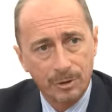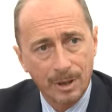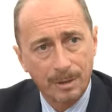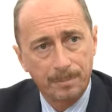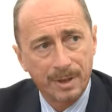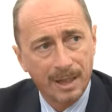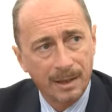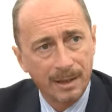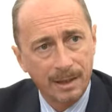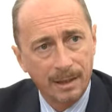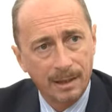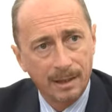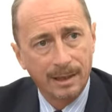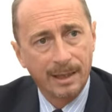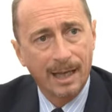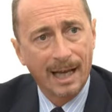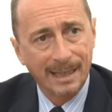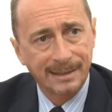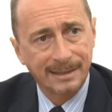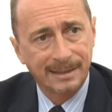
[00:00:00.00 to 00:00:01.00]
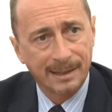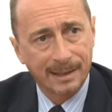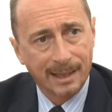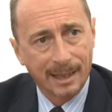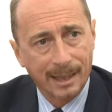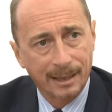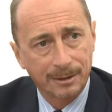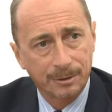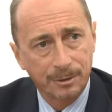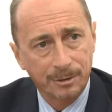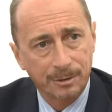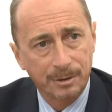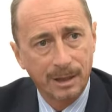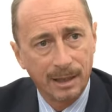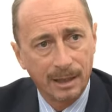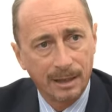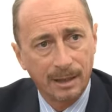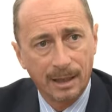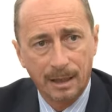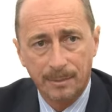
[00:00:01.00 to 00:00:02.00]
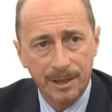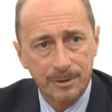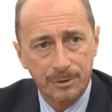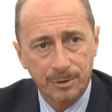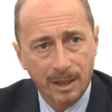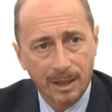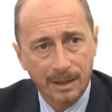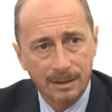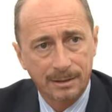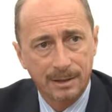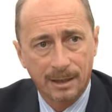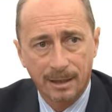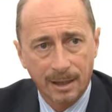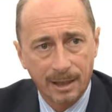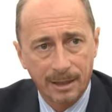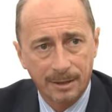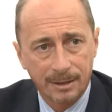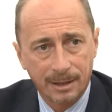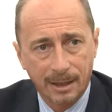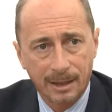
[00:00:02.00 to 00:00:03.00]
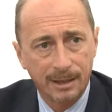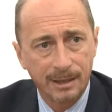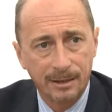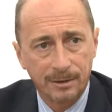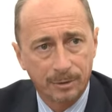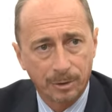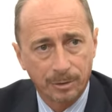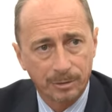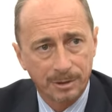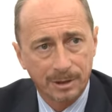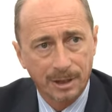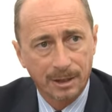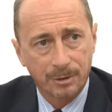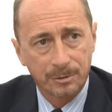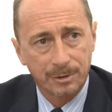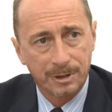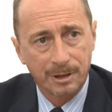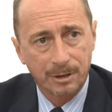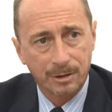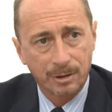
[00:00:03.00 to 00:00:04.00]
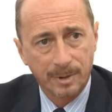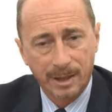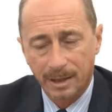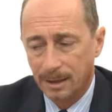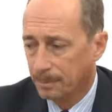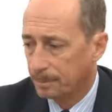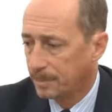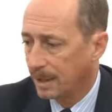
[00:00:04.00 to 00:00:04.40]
cioè Perilli azzerato e la maggioranza resta intonsa così com'è,